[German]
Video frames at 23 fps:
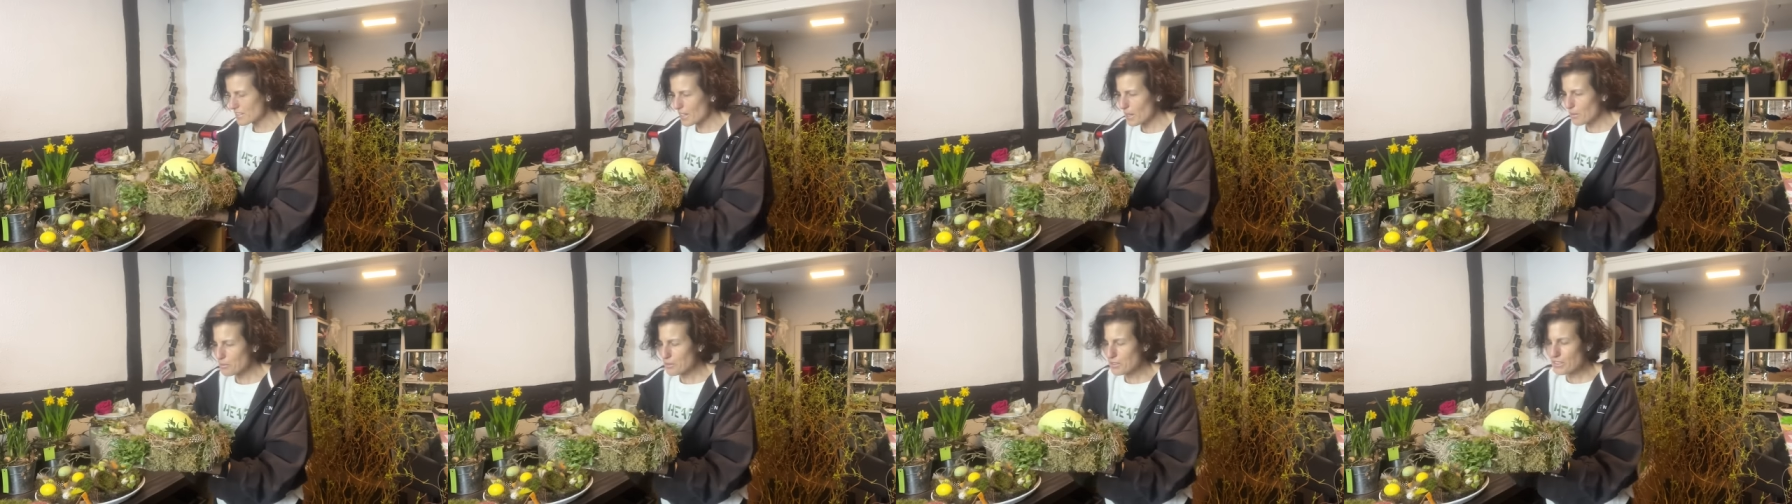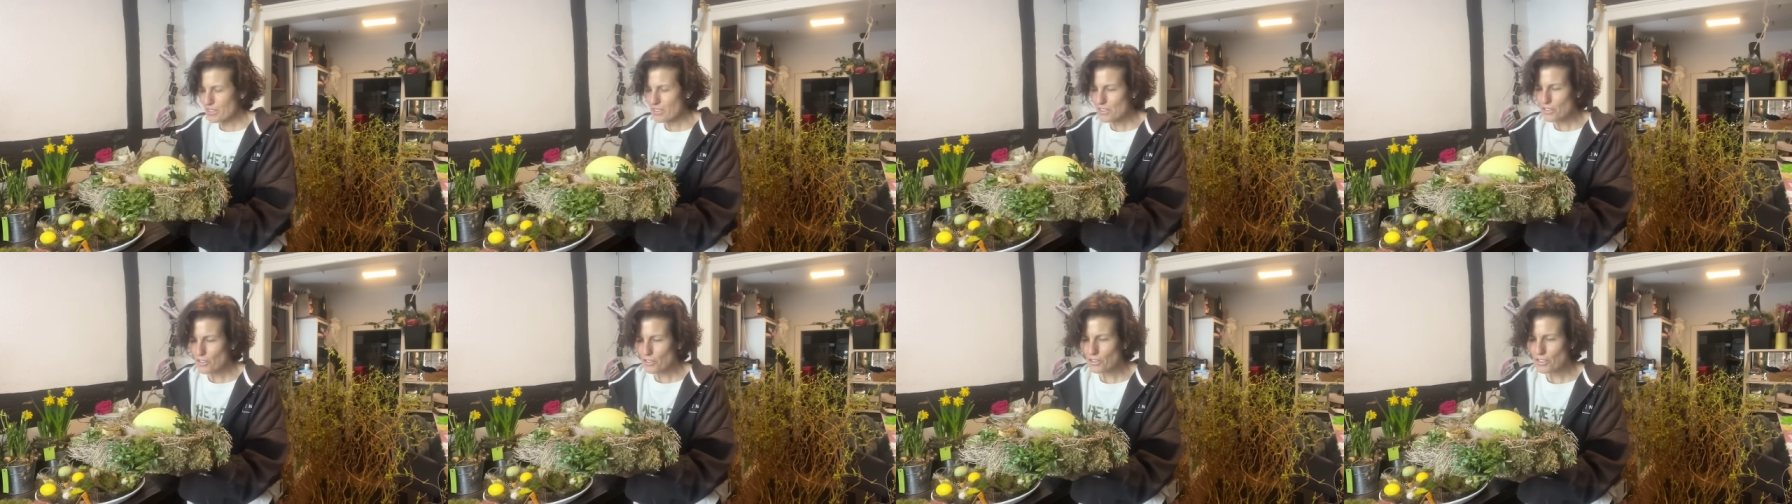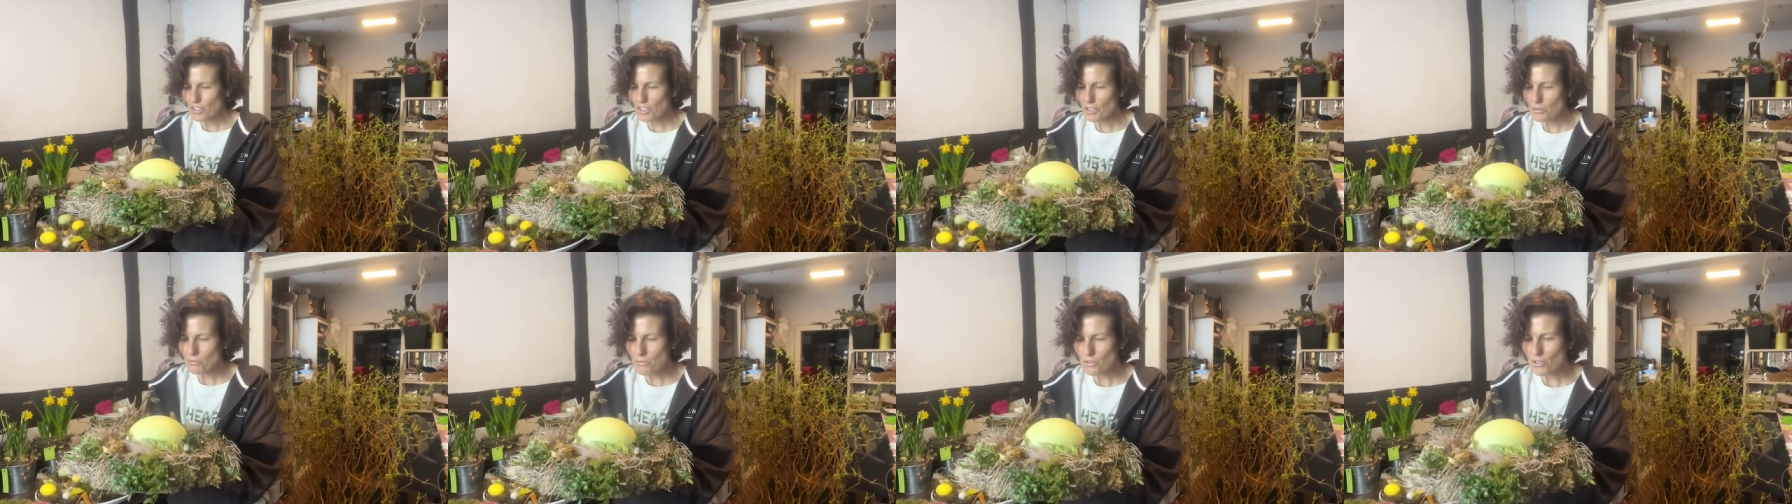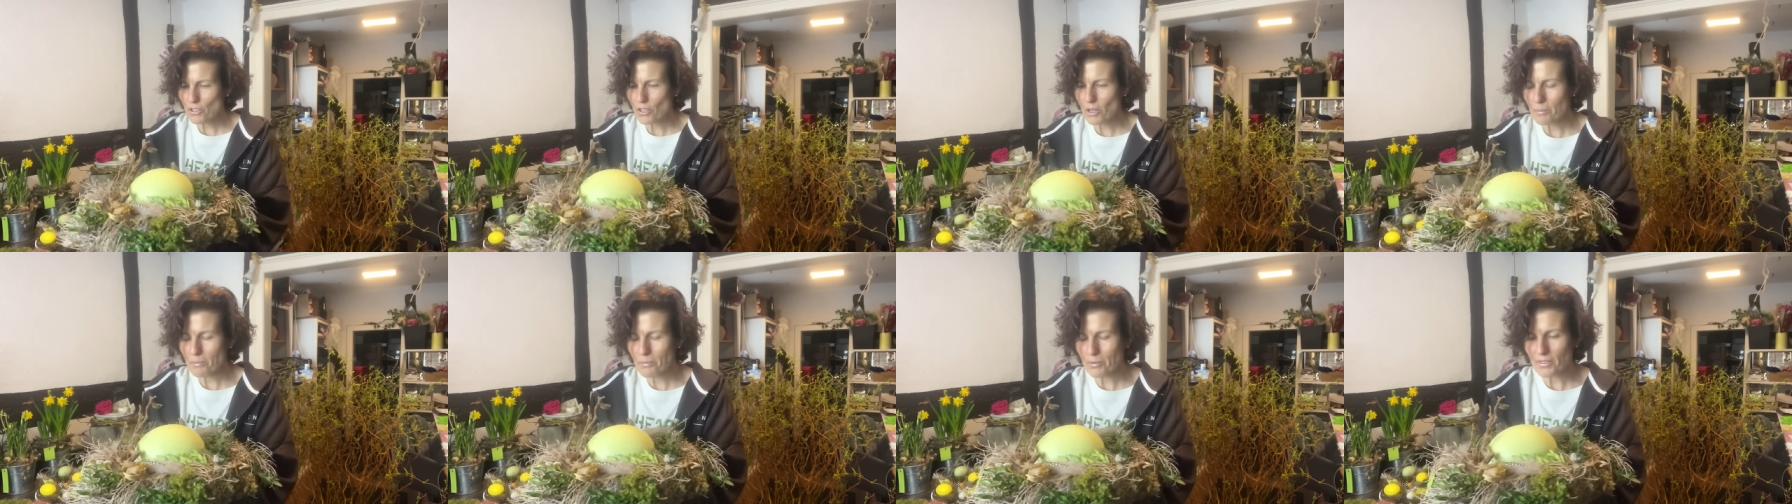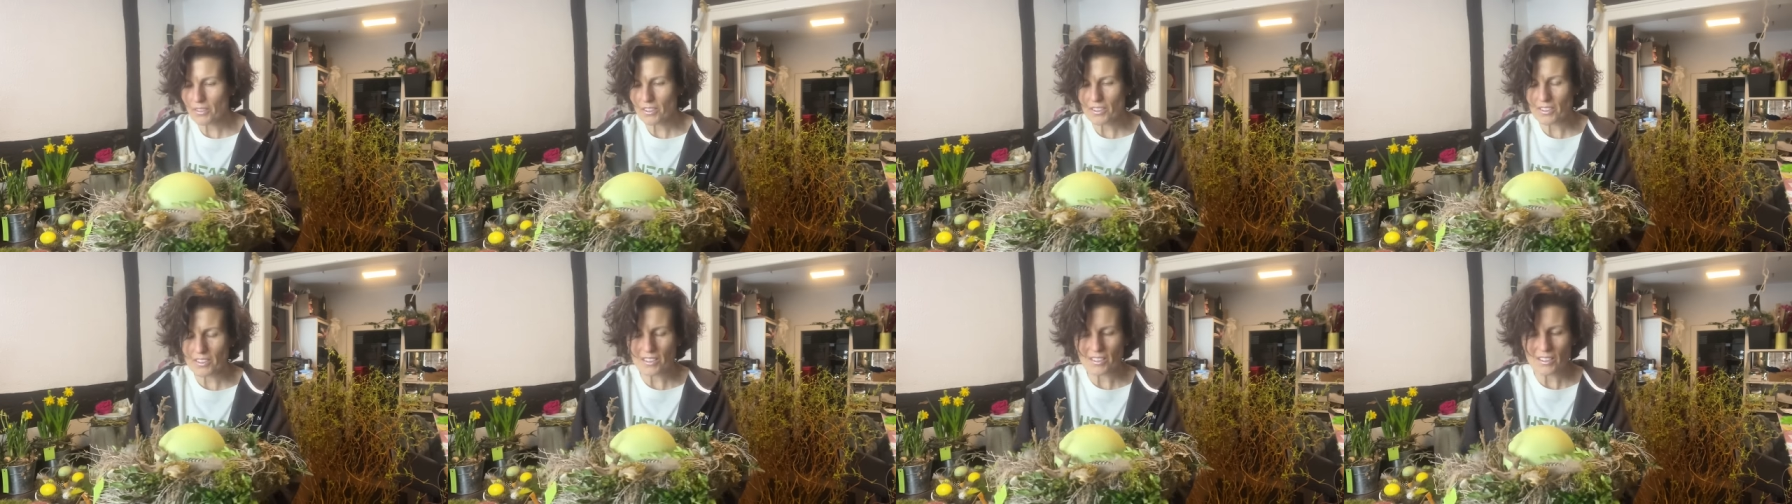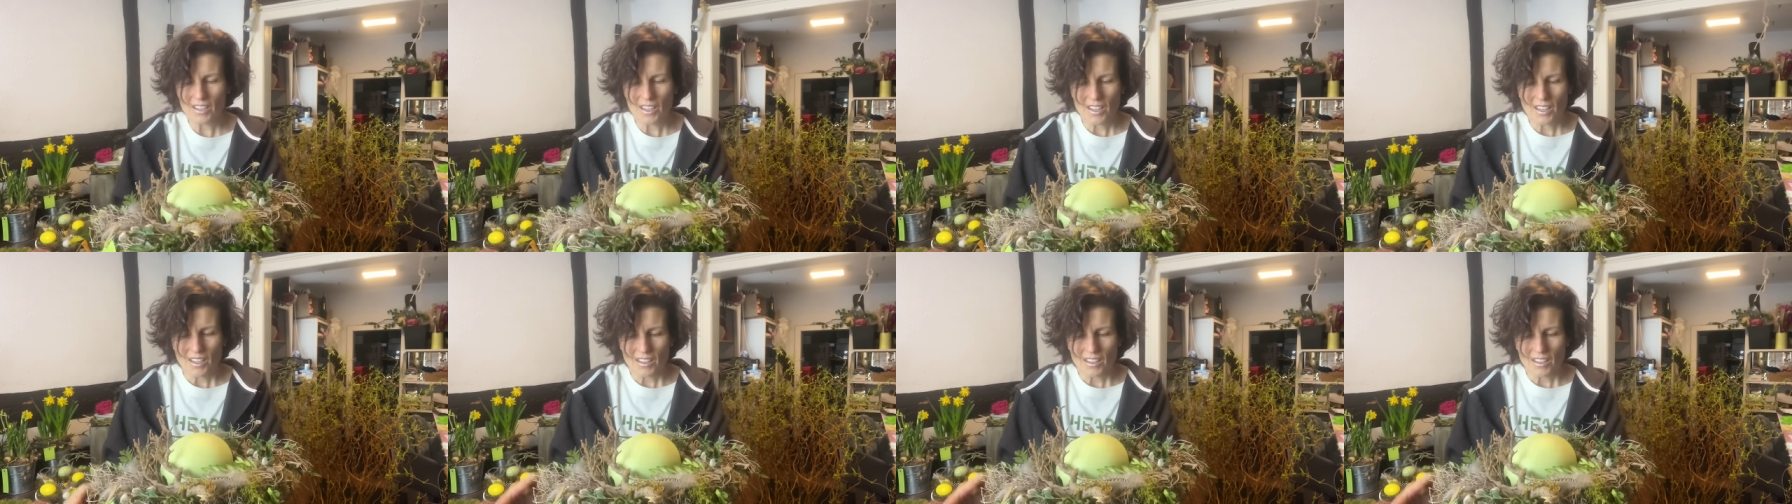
habe ich jetzt noch nicht im Shop drin,